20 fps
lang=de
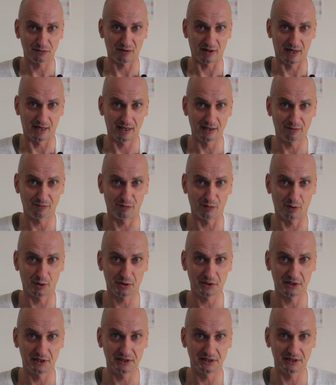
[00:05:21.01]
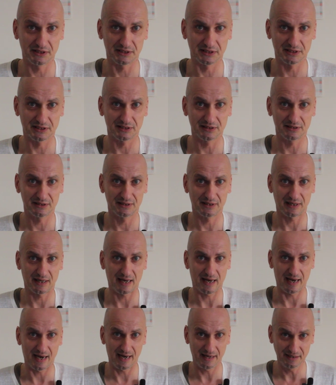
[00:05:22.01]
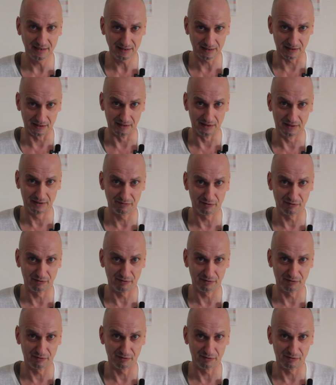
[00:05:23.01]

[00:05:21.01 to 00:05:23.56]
verantwortliches Handeln,